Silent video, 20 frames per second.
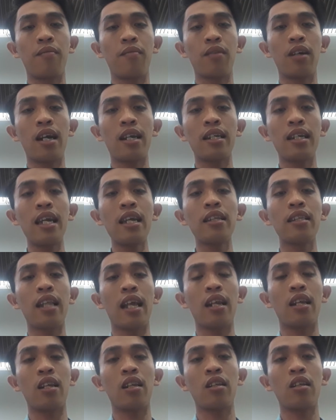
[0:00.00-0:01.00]
ganh ghét
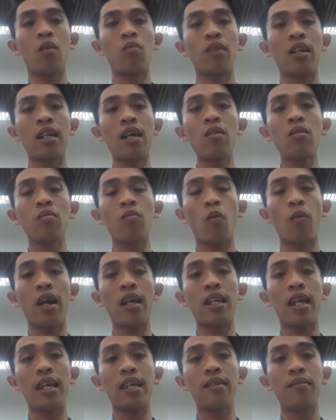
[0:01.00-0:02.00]
trong Tịnh Thất Bồng Lai
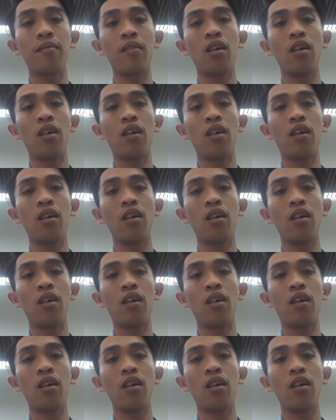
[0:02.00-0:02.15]
này,